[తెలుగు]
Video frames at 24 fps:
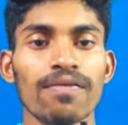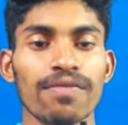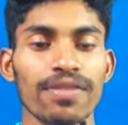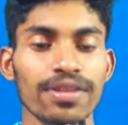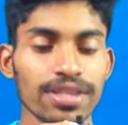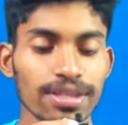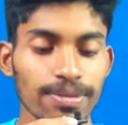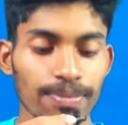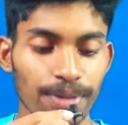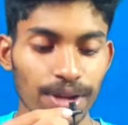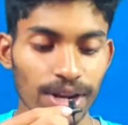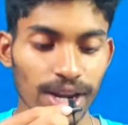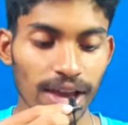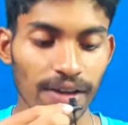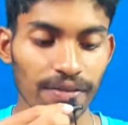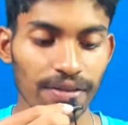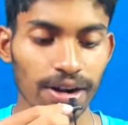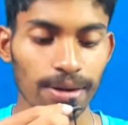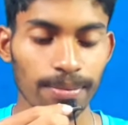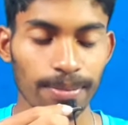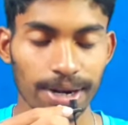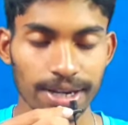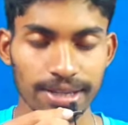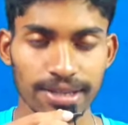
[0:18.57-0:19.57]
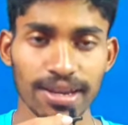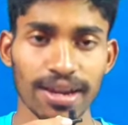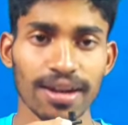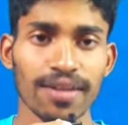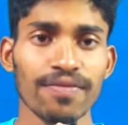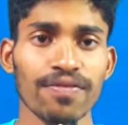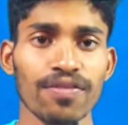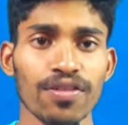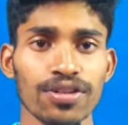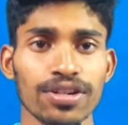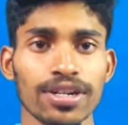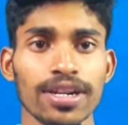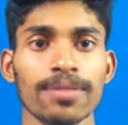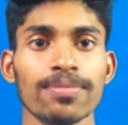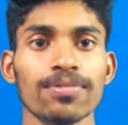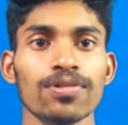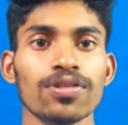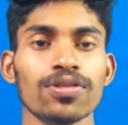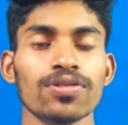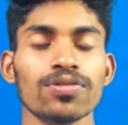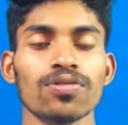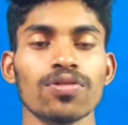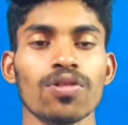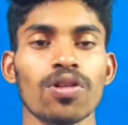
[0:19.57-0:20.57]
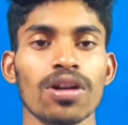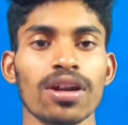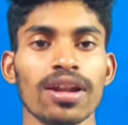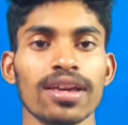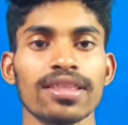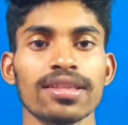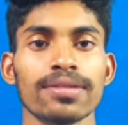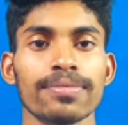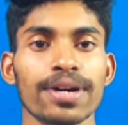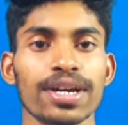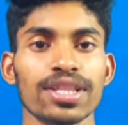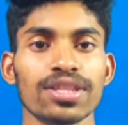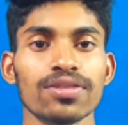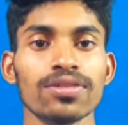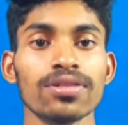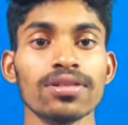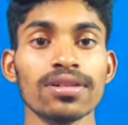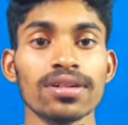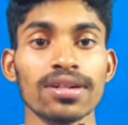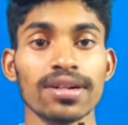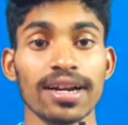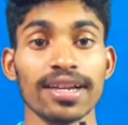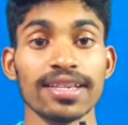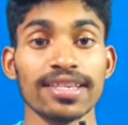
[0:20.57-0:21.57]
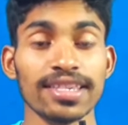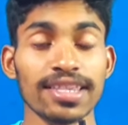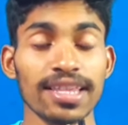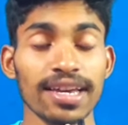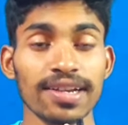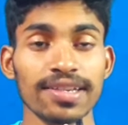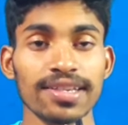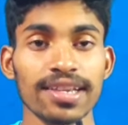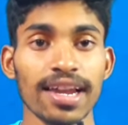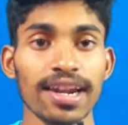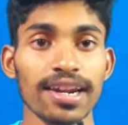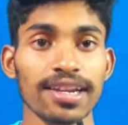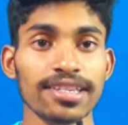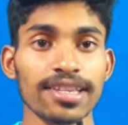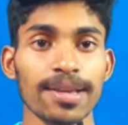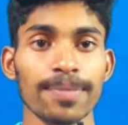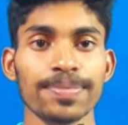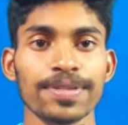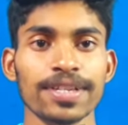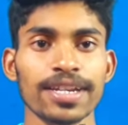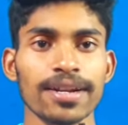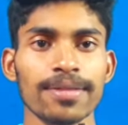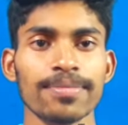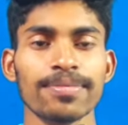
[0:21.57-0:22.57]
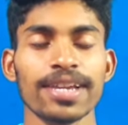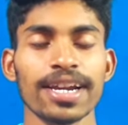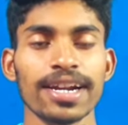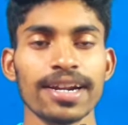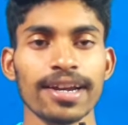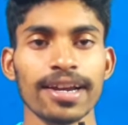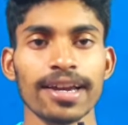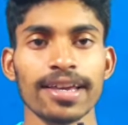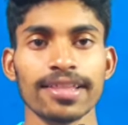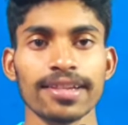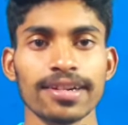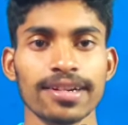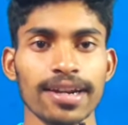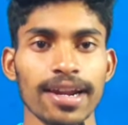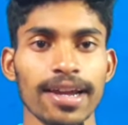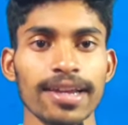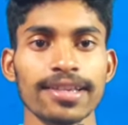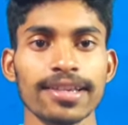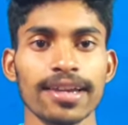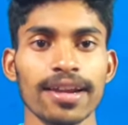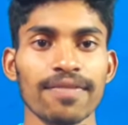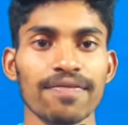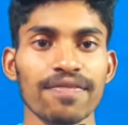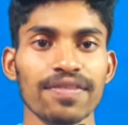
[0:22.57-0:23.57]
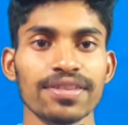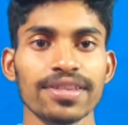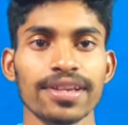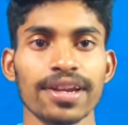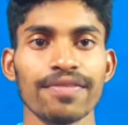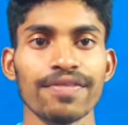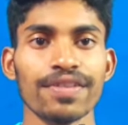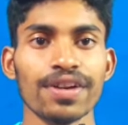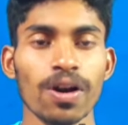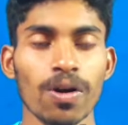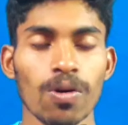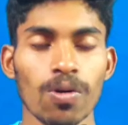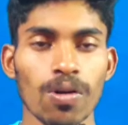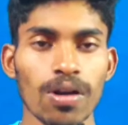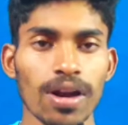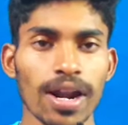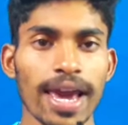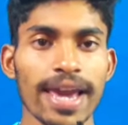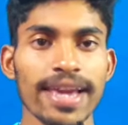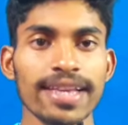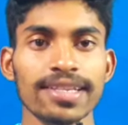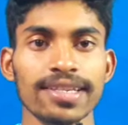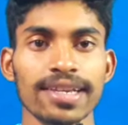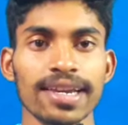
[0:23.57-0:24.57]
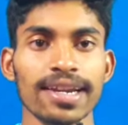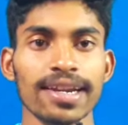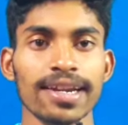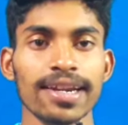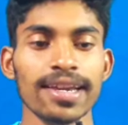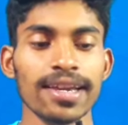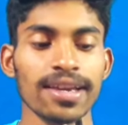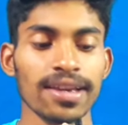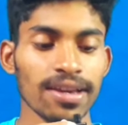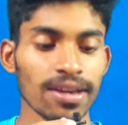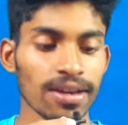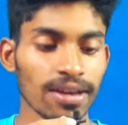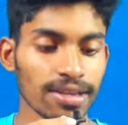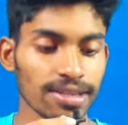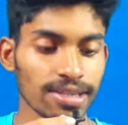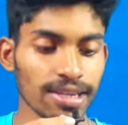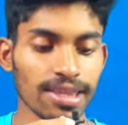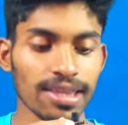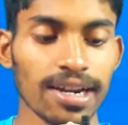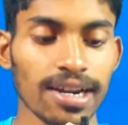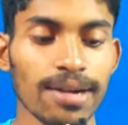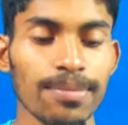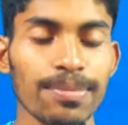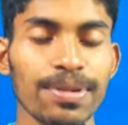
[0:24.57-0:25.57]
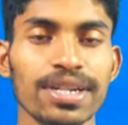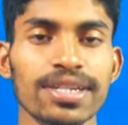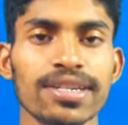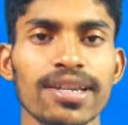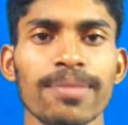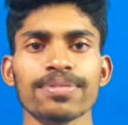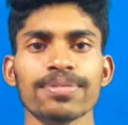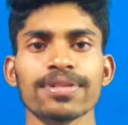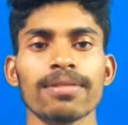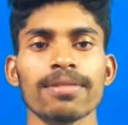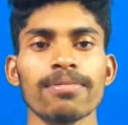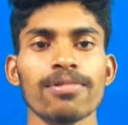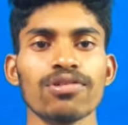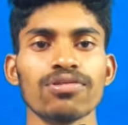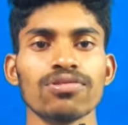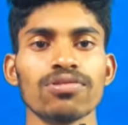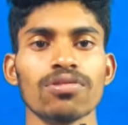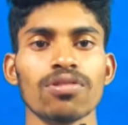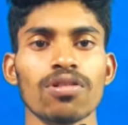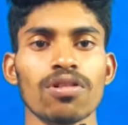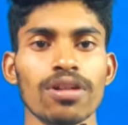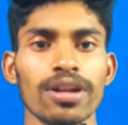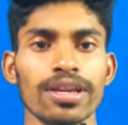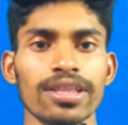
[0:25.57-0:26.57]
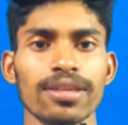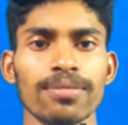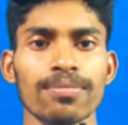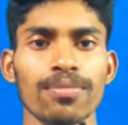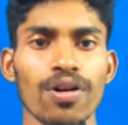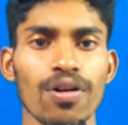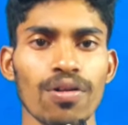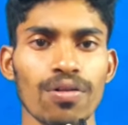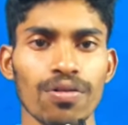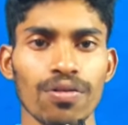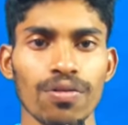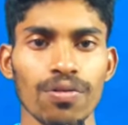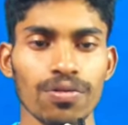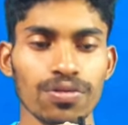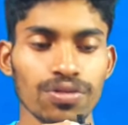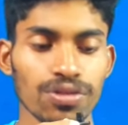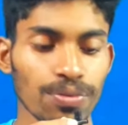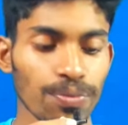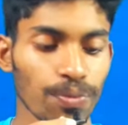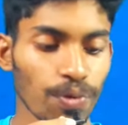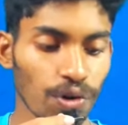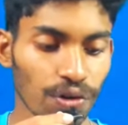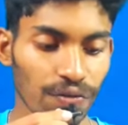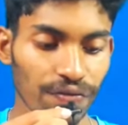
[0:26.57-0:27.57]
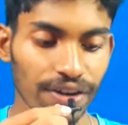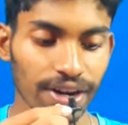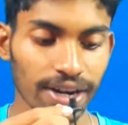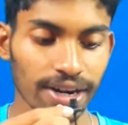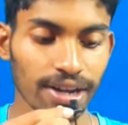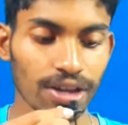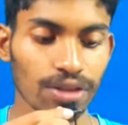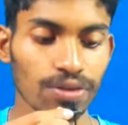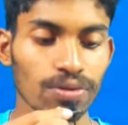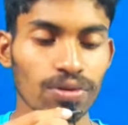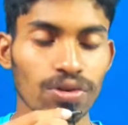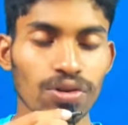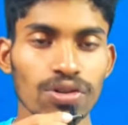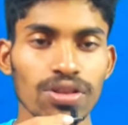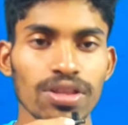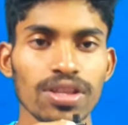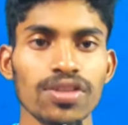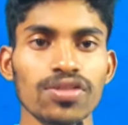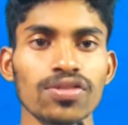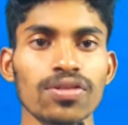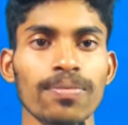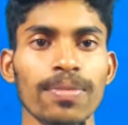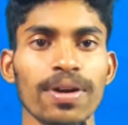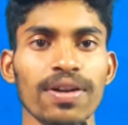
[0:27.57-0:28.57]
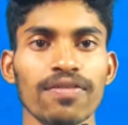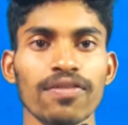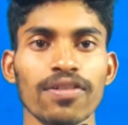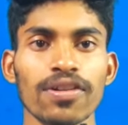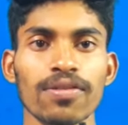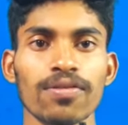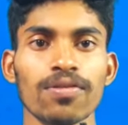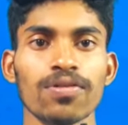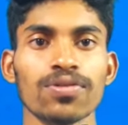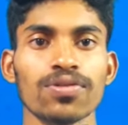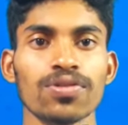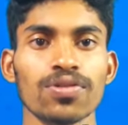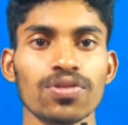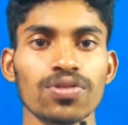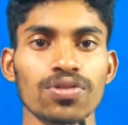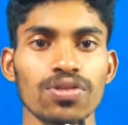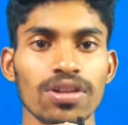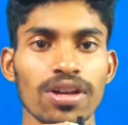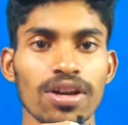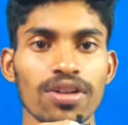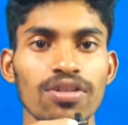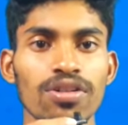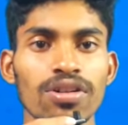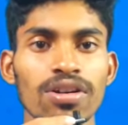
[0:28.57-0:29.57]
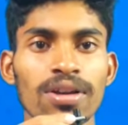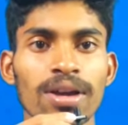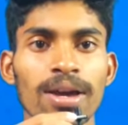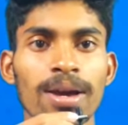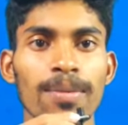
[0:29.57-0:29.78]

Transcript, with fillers: ఫ్రెండ్స్ మీలో ఎవరైనా మన ఛానల్ ఫస్ట్ టైం చూస్తున్నట్లయితే మాత్రం ఖచ్చితంగా ఛానల్కి సబ్స్క్రైబ్ చేయడానికి అయితే ట్రై చేయండి ఫ్రెండ్స్ అండ్ వీడియో కూడా లైక్ చేయండి సో ఎందుకంటే మీరు సబ్స్క్రైబ్ అవుతున్నట్లయితే మాకు కూడా కొంచెం మోటివేట్గా అయితే ఉంటుంది సో మన వాళ్ళు కూడా చూస్తున్నారు